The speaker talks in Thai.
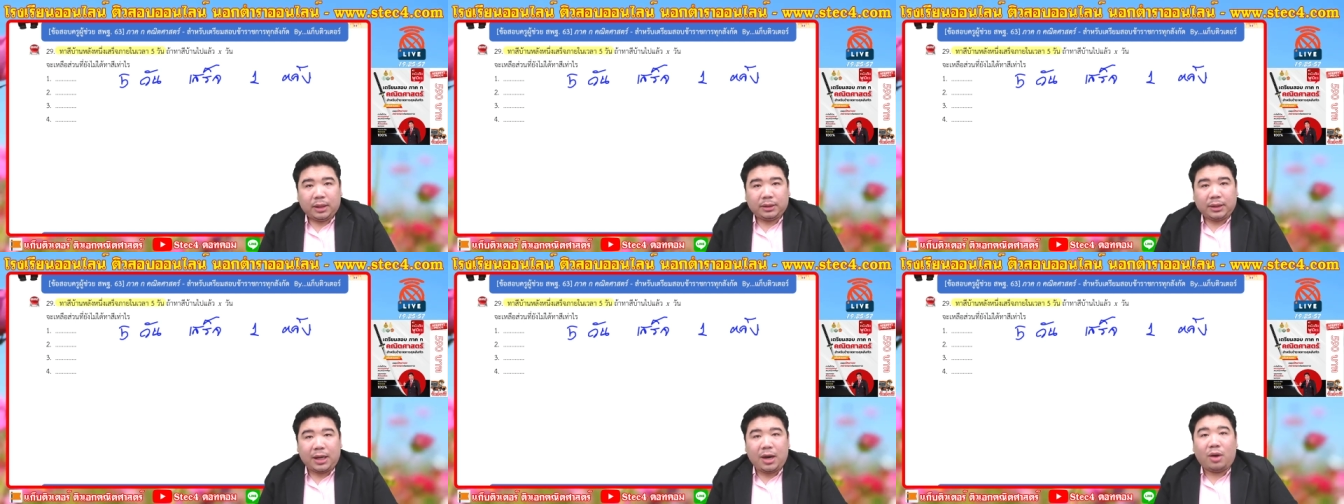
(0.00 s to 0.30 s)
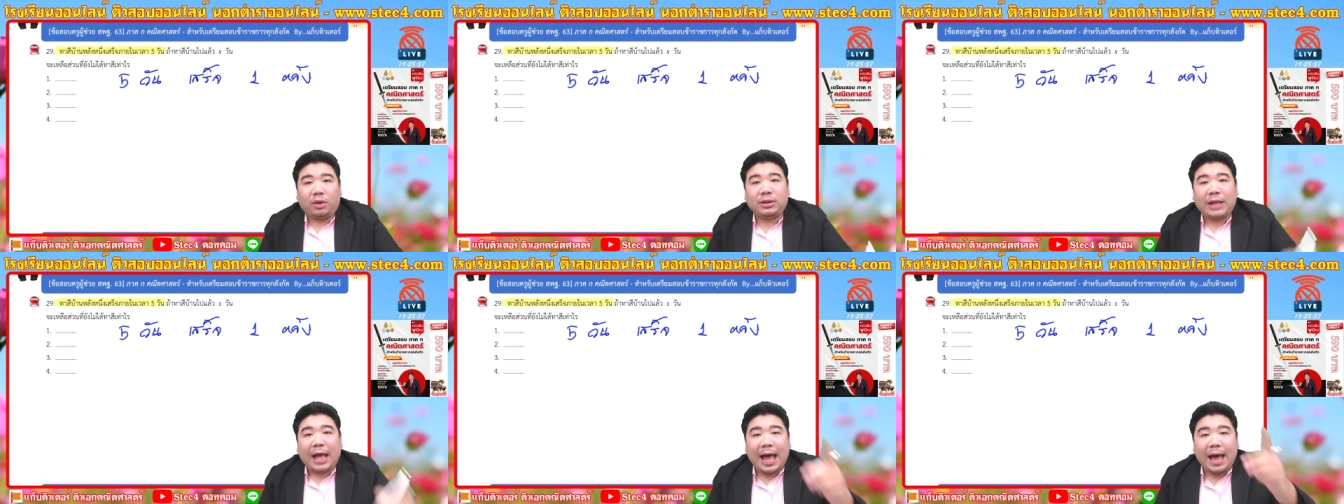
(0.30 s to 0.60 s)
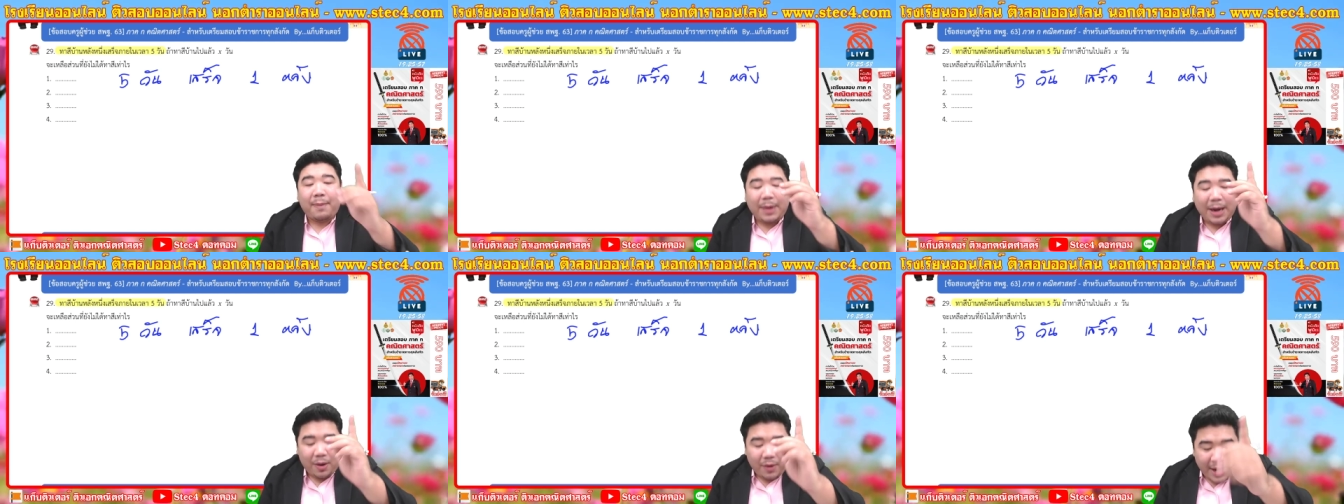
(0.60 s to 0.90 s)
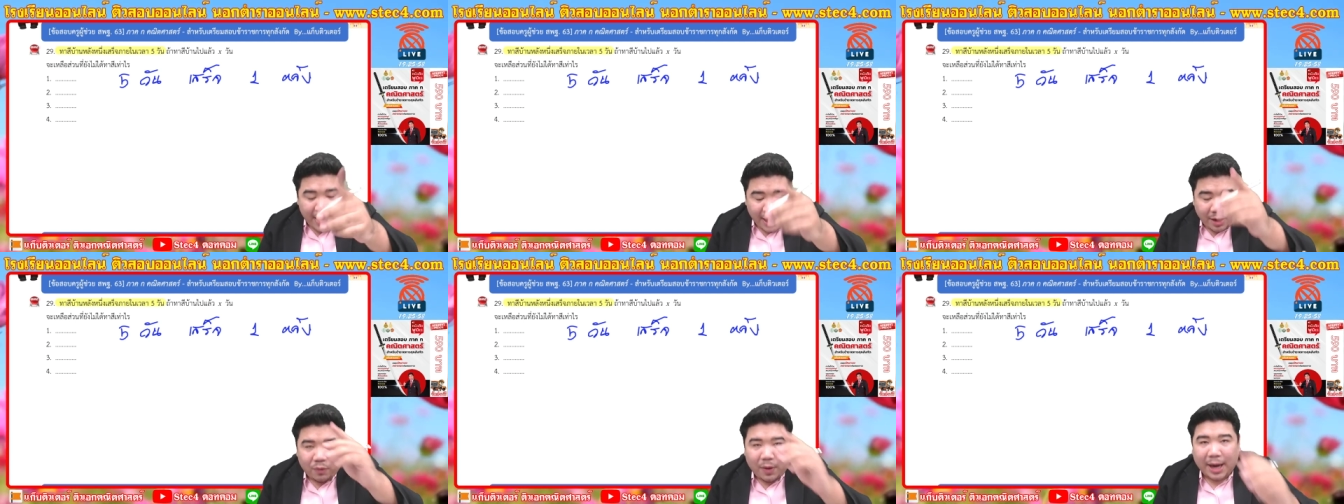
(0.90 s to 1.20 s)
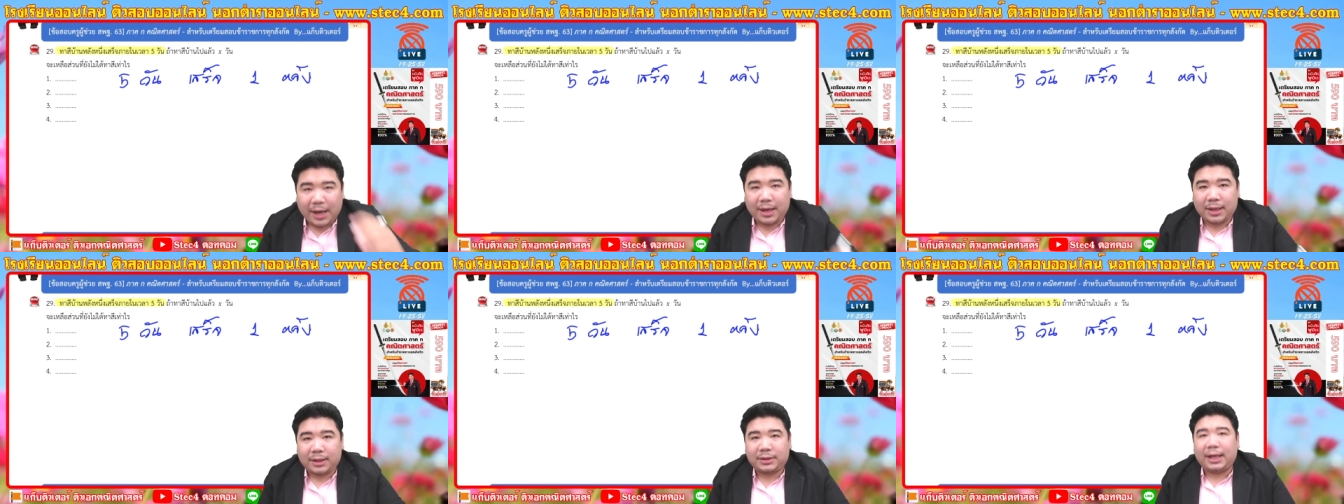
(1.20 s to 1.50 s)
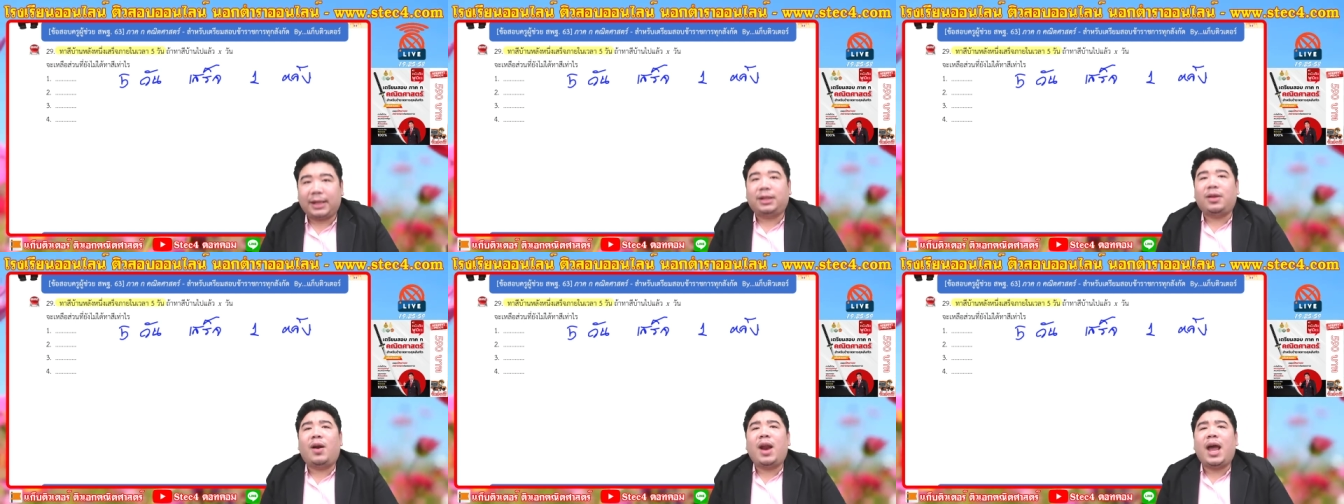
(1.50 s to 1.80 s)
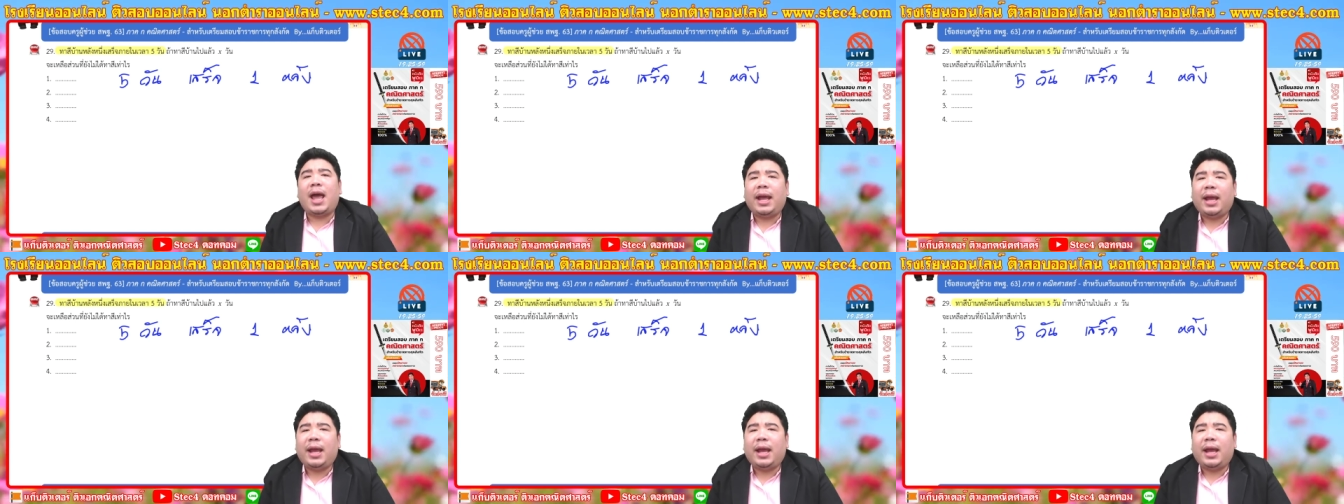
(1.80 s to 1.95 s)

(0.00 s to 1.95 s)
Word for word: ถ้าน้องทาไปแล้ว x วันเน่ยเสร็จเท่าไหร่